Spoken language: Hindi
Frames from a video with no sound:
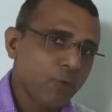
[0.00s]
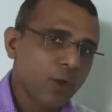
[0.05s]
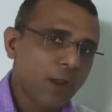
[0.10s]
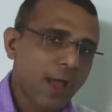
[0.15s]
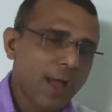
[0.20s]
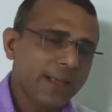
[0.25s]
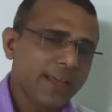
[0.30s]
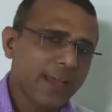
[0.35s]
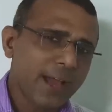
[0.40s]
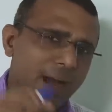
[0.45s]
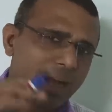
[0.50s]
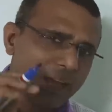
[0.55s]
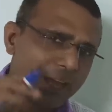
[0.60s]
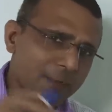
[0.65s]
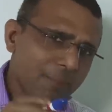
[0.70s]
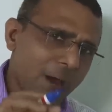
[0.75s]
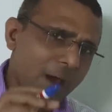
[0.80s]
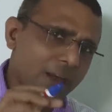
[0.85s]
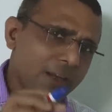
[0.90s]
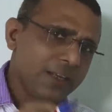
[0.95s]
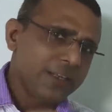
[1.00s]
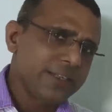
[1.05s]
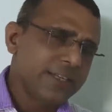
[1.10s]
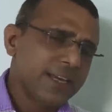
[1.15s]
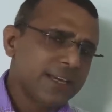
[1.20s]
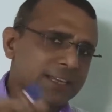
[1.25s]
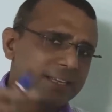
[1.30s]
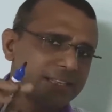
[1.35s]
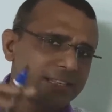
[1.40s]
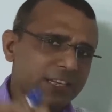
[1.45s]
बोला कि अगर मान
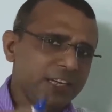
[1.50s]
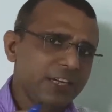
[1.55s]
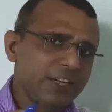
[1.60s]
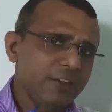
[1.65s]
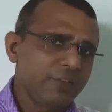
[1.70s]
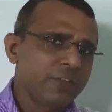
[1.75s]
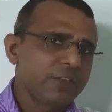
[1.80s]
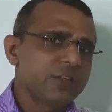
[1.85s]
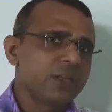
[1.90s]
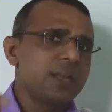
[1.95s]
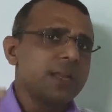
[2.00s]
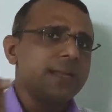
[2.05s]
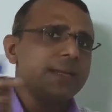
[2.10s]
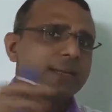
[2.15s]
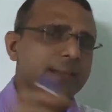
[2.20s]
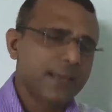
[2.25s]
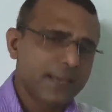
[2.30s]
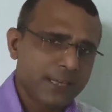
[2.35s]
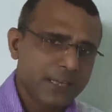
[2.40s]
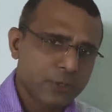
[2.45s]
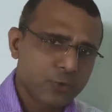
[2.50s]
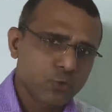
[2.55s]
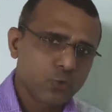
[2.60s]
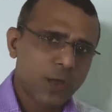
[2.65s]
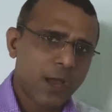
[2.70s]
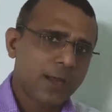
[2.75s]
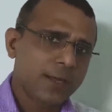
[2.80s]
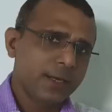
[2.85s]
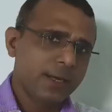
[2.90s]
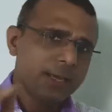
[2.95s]
लीजिए किसी इंडिविजुअल ने नहीं
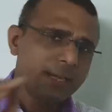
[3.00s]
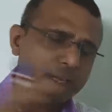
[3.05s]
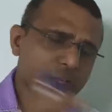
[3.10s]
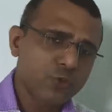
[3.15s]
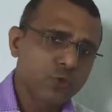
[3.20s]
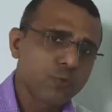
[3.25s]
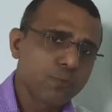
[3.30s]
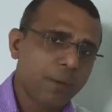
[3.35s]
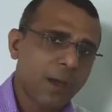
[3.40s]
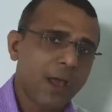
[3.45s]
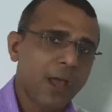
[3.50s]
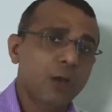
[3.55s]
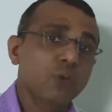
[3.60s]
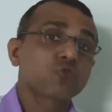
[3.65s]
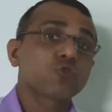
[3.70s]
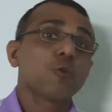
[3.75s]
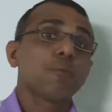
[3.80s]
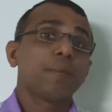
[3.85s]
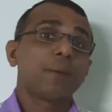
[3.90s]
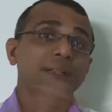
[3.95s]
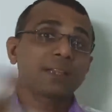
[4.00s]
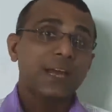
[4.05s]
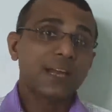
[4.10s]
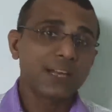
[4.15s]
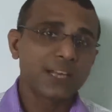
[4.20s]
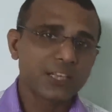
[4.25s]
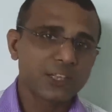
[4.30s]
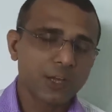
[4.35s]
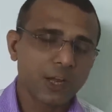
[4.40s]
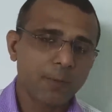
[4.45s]
चुना नहीं चुन पाया उसको पता
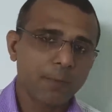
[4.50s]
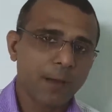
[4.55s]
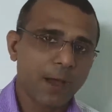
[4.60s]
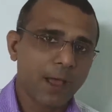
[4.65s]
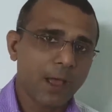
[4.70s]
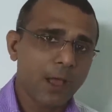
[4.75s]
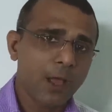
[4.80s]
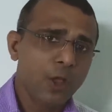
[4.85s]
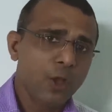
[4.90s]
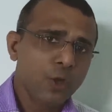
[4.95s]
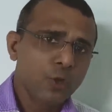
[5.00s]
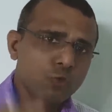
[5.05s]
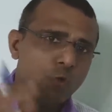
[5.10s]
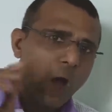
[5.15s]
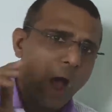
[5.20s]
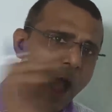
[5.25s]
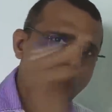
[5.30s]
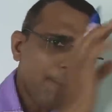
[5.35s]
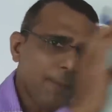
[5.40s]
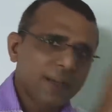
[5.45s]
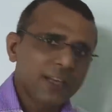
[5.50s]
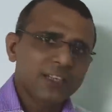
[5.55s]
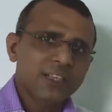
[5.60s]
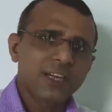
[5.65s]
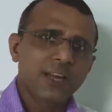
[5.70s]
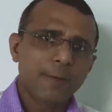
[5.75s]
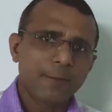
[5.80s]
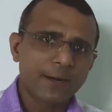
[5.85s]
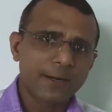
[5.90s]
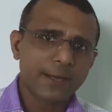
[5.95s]
नहीं चल पाया तो आप किस
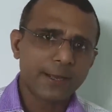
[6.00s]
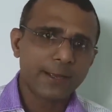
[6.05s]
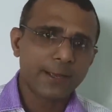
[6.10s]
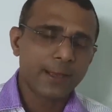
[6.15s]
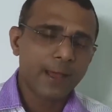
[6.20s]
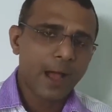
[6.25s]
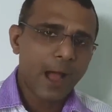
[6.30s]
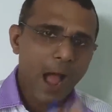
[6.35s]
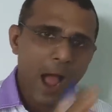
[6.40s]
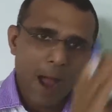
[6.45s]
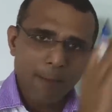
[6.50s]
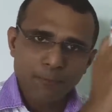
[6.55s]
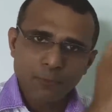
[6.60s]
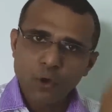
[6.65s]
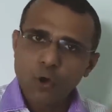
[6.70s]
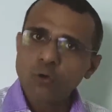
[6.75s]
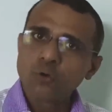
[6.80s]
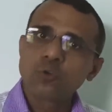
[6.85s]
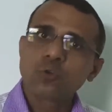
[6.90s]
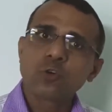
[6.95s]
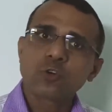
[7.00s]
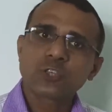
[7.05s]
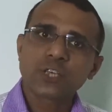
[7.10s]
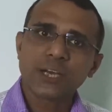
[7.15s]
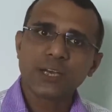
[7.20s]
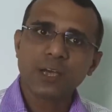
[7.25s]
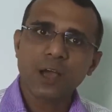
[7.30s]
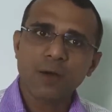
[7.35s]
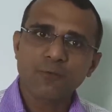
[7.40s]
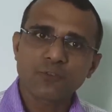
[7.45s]
लिए बैठे हैं आप दो उनको
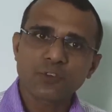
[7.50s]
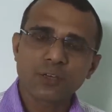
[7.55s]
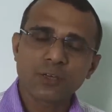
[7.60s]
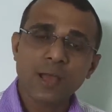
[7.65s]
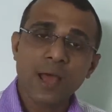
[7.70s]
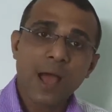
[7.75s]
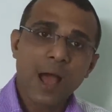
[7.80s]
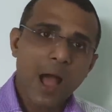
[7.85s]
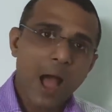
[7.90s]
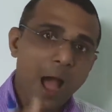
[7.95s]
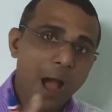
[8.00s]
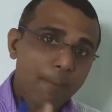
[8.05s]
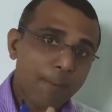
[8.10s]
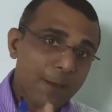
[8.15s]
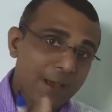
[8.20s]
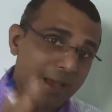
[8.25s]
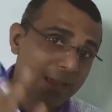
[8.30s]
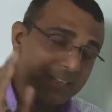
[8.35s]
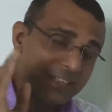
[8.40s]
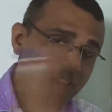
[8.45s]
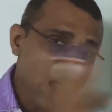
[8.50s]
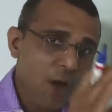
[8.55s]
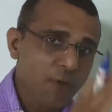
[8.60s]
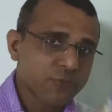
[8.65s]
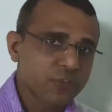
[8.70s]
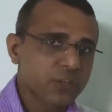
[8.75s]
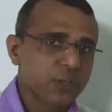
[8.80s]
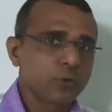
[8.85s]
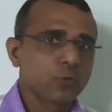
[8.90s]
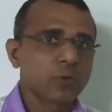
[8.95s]
सही ऑप्शन आप ऐसा
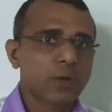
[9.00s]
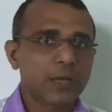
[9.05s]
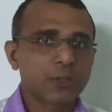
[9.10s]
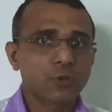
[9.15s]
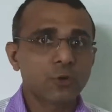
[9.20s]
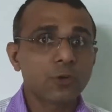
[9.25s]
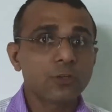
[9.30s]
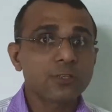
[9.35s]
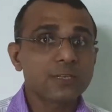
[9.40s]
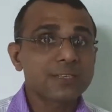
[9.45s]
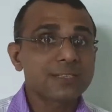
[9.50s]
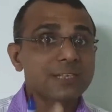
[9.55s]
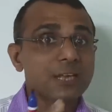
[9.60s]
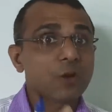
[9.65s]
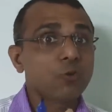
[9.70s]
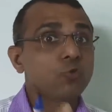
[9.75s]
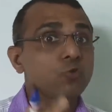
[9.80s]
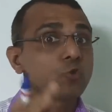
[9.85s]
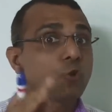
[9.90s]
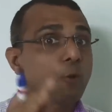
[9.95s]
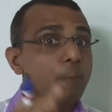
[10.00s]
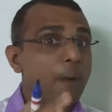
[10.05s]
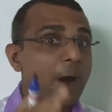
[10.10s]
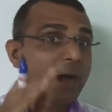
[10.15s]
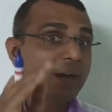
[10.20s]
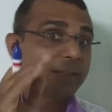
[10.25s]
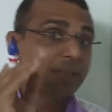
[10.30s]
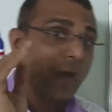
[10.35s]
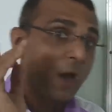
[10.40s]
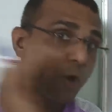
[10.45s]
ऑप्शन उनका दो जिससे उनको
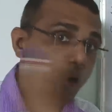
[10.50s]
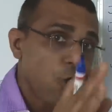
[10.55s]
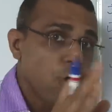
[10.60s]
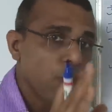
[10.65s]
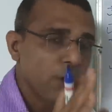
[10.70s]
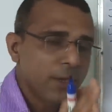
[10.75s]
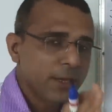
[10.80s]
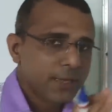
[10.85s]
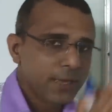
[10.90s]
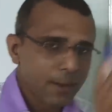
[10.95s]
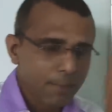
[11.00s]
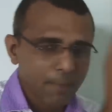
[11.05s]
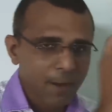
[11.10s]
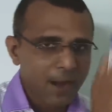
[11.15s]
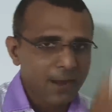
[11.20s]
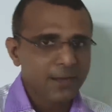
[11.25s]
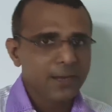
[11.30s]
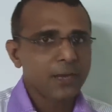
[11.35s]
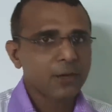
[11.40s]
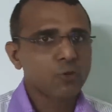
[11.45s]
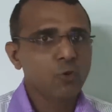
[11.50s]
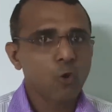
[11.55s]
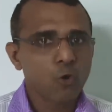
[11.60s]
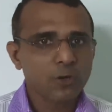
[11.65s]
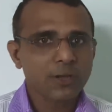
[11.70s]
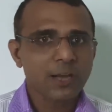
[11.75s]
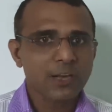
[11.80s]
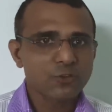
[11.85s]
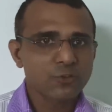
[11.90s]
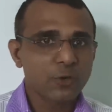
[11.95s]
फायदा हो ये मान्य
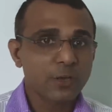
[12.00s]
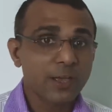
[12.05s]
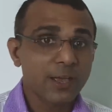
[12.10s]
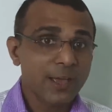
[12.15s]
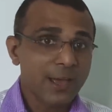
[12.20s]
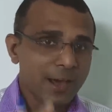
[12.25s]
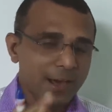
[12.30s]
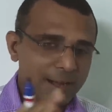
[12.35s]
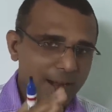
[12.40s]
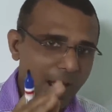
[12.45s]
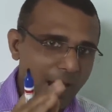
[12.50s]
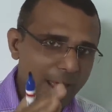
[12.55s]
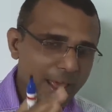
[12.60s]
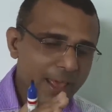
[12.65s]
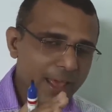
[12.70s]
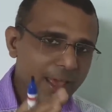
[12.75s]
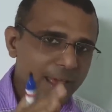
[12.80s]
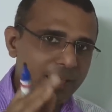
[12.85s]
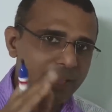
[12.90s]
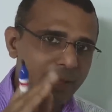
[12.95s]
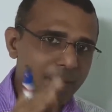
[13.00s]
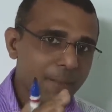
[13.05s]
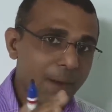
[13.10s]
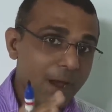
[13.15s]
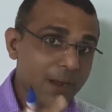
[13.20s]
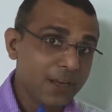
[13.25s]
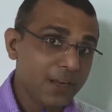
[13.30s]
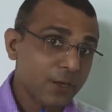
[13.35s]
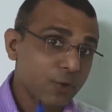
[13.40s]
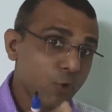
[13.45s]
कोर्ट का जो है राय है ये
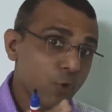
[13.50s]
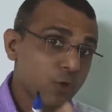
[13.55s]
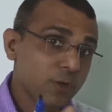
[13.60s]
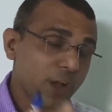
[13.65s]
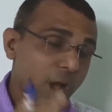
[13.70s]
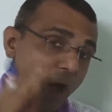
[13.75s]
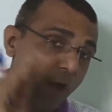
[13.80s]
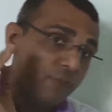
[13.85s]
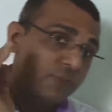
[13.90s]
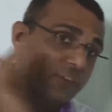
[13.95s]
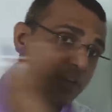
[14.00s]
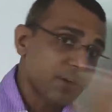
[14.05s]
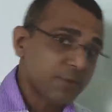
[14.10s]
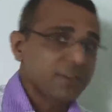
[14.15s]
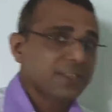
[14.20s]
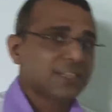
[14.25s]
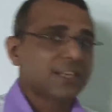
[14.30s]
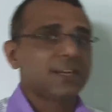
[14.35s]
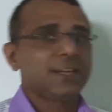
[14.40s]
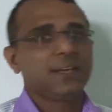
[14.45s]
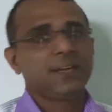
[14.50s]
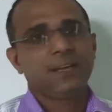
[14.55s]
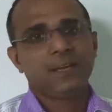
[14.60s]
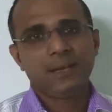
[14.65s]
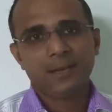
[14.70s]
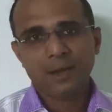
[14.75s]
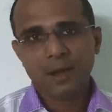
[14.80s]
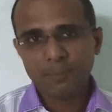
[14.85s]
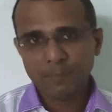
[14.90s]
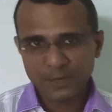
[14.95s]
मान्य कोर्ट का ऑब्जर्वेशन है
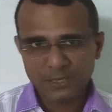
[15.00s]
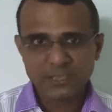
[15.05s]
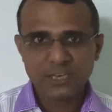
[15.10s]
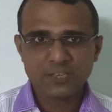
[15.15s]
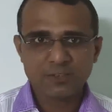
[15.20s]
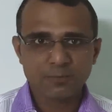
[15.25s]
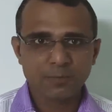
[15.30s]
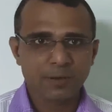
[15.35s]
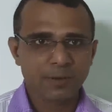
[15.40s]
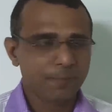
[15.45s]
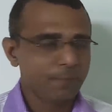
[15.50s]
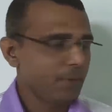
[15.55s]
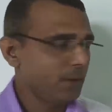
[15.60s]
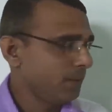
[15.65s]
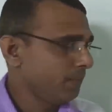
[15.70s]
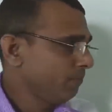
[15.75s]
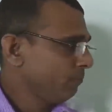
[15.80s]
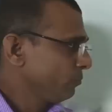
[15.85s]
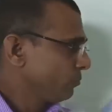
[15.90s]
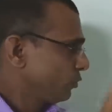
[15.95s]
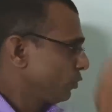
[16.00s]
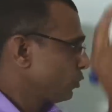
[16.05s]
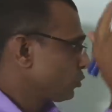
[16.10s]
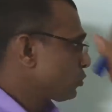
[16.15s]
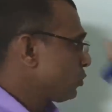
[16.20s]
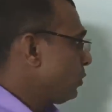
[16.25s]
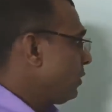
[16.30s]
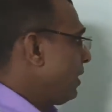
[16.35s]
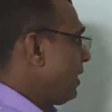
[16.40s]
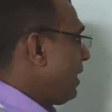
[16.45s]
अपने जजमेंट में
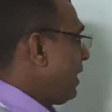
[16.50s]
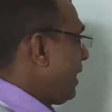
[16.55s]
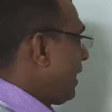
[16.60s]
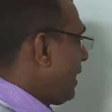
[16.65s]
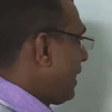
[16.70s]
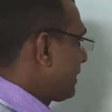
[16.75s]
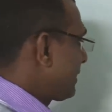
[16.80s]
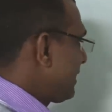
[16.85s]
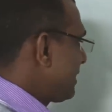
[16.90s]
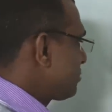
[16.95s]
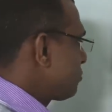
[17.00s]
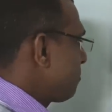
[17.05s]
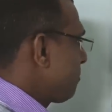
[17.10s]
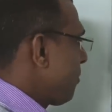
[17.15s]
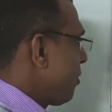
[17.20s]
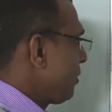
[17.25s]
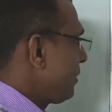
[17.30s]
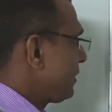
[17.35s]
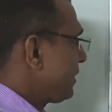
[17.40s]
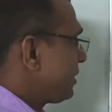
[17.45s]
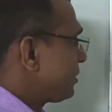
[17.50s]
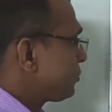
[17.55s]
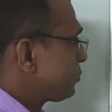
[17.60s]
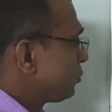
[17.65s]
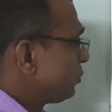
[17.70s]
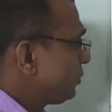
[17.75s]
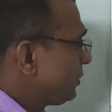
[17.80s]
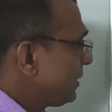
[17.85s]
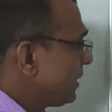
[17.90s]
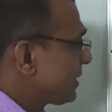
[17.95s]
दोस्तों अगला जो पॉइंट है
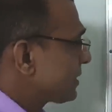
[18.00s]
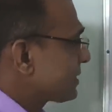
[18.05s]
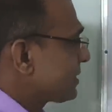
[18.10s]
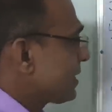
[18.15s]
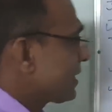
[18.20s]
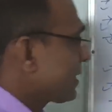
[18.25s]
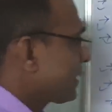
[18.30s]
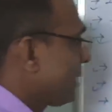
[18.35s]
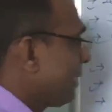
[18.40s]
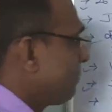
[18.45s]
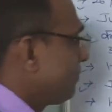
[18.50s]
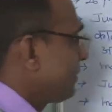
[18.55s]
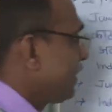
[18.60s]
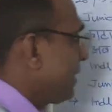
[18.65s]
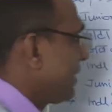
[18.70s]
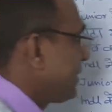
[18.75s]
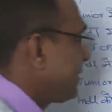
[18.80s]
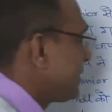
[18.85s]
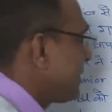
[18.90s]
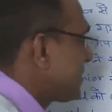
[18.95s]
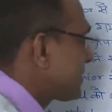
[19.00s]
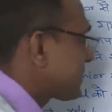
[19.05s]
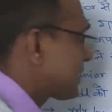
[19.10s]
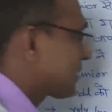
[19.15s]
जूनियर से कम नहीं दे